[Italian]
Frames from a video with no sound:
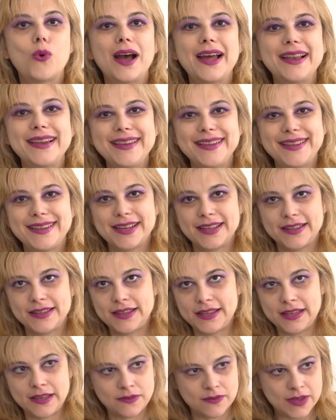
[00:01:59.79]

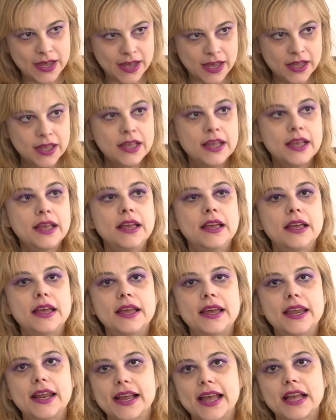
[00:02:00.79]
qualitativa
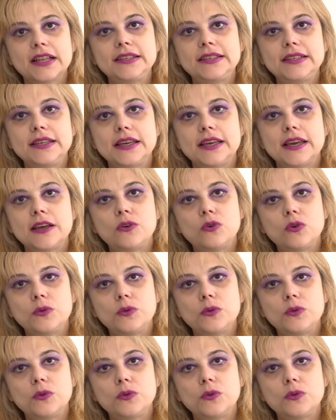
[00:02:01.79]
eh, ragazzi che